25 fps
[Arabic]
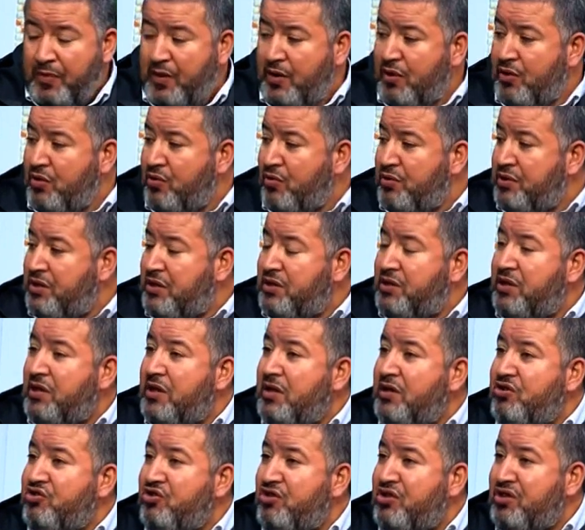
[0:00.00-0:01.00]
نوضي
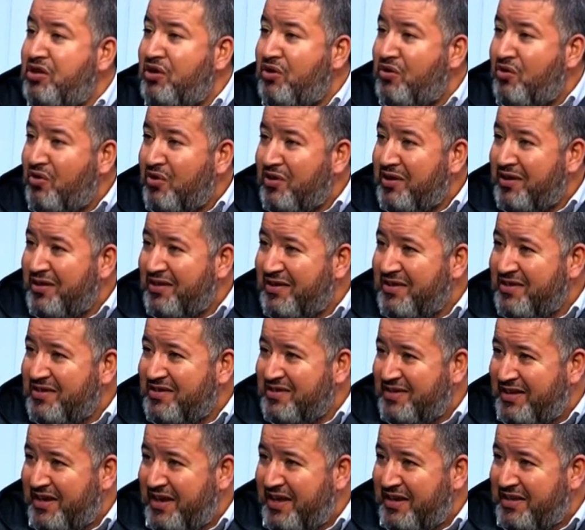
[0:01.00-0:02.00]
تشدي خوك
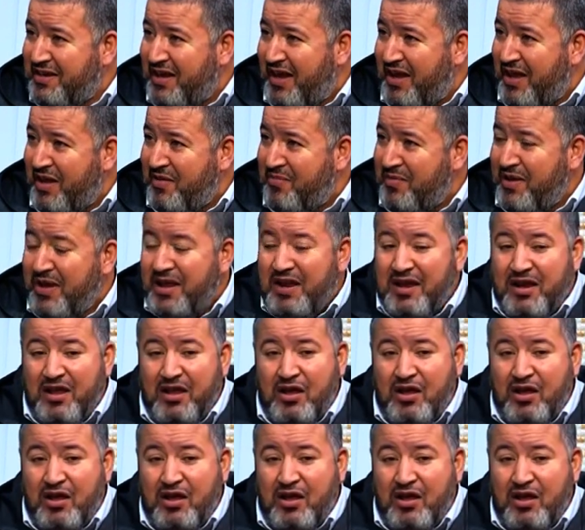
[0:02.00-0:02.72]
الصغير تاع عامين